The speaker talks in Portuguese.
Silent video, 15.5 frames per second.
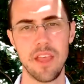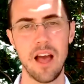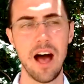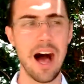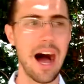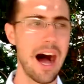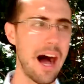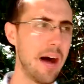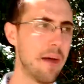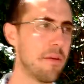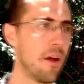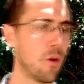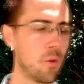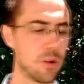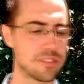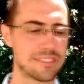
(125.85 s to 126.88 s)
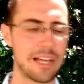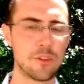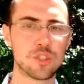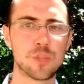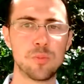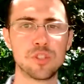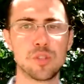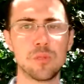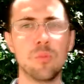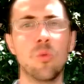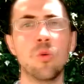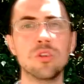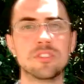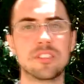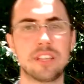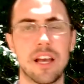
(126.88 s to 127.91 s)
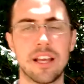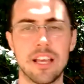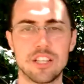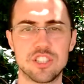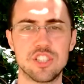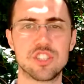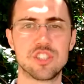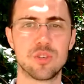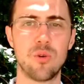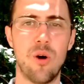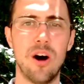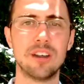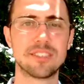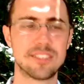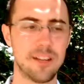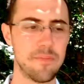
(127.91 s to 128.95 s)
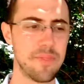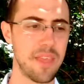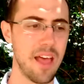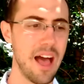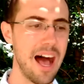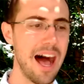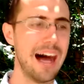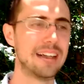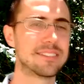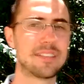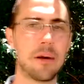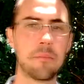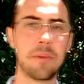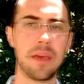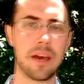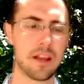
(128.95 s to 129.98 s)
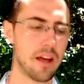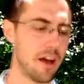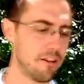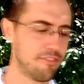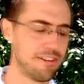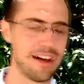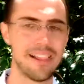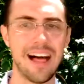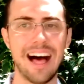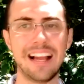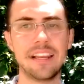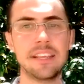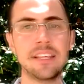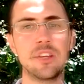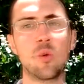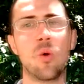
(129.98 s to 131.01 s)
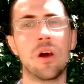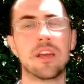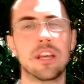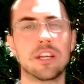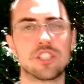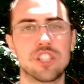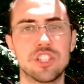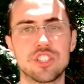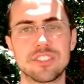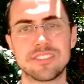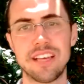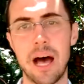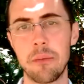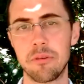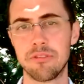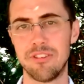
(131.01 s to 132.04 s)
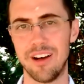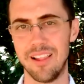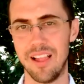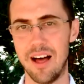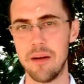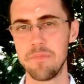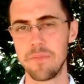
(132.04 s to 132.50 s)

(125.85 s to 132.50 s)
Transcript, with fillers: a gostar do tipo de música que a gente gosta, a saber falar a língua que a gente sabe falar.